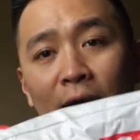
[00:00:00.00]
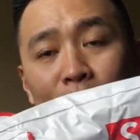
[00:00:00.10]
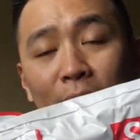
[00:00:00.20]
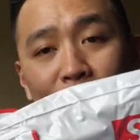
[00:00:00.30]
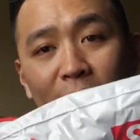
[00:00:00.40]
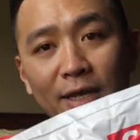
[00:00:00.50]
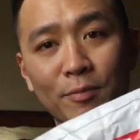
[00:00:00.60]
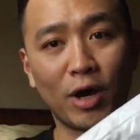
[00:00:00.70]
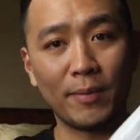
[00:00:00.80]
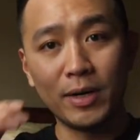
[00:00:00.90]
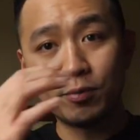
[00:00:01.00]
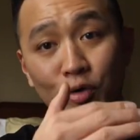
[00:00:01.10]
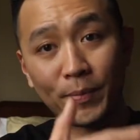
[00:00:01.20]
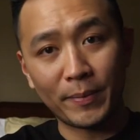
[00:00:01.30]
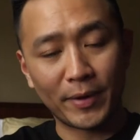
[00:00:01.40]
Nah, Blim ini bukan Blim
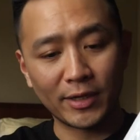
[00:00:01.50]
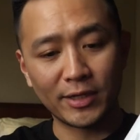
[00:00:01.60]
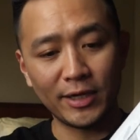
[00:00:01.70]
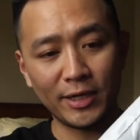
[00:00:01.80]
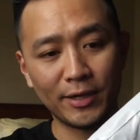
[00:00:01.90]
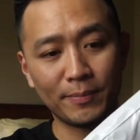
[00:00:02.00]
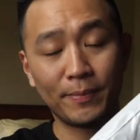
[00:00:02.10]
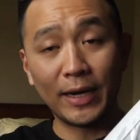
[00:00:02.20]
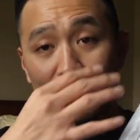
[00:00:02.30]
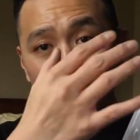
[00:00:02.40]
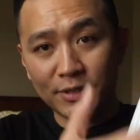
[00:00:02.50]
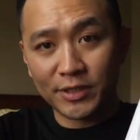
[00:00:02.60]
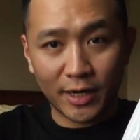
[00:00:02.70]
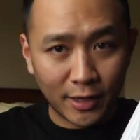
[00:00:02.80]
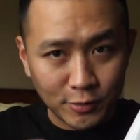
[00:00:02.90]
Supreme ya. Jadi Blim
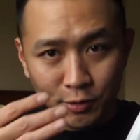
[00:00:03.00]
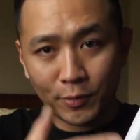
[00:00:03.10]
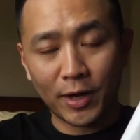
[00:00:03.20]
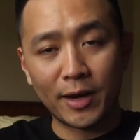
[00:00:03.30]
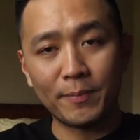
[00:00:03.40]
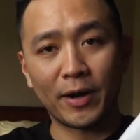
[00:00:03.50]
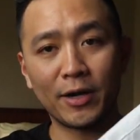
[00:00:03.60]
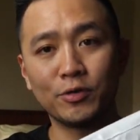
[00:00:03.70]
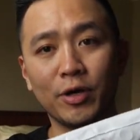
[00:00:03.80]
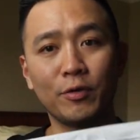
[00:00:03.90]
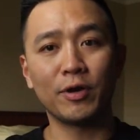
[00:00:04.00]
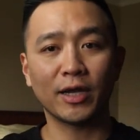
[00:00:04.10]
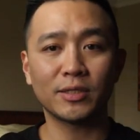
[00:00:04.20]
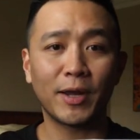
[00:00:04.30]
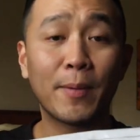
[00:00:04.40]
secara keseluruhan pernah juga
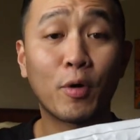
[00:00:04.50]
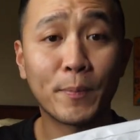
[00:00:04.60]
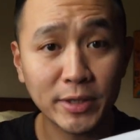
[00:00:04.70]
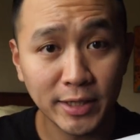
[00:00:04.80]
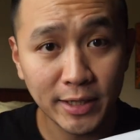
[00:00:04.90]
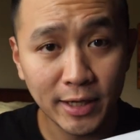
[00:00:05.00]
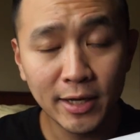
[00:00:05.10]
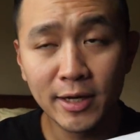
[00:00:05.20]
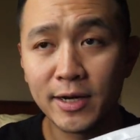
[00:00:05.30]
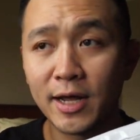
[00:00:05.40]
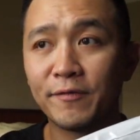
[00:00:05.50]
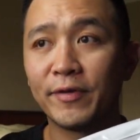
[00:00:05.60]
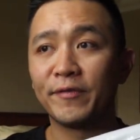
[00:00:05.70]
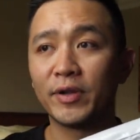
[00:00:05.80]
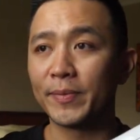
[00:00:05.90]
digunakan sebagai properti dari
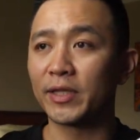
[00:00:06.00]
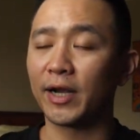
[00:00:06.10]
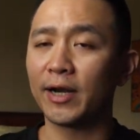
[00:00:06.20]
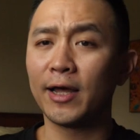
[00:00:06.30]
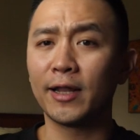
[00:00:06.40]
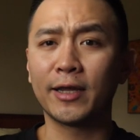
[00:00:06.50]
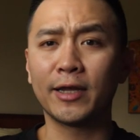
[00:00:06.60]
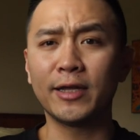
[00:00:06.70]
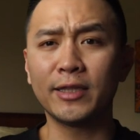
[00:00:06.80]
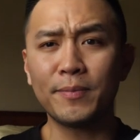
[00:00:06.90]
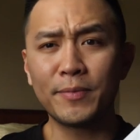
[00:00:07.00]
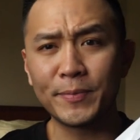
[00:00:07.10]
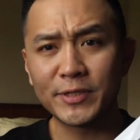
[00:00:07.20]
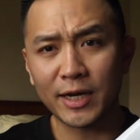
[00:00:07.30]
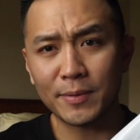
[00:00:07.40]
film-film yang terkenal. Kalau kita
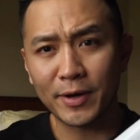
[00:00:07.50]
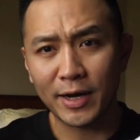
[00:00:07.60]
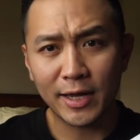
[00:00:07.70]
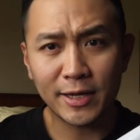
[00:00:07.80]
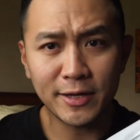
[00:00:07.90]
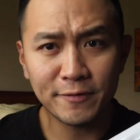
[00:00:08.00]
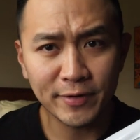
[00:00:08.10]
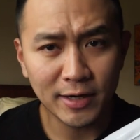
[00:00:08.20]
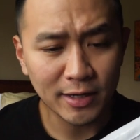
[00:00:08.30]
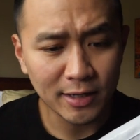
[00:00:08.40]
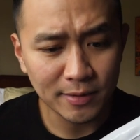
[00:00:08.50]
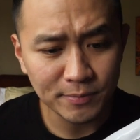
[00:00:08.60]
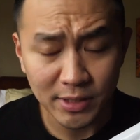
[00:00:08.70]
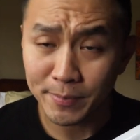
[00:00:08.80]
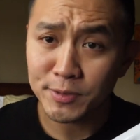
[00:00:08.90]
berbicara mengenai
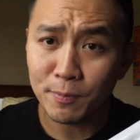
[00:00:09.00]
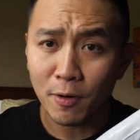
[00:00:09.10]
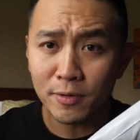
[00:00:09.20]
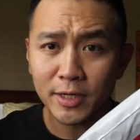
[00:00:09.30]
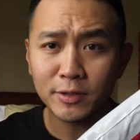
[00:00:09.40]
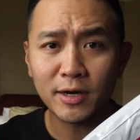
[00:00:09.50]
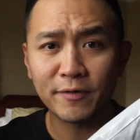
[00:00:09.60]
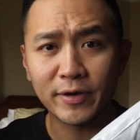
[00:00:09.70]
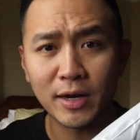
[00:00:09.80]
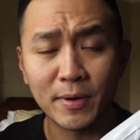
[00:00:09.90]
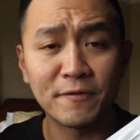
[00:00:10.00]
film James Bond, itu ada film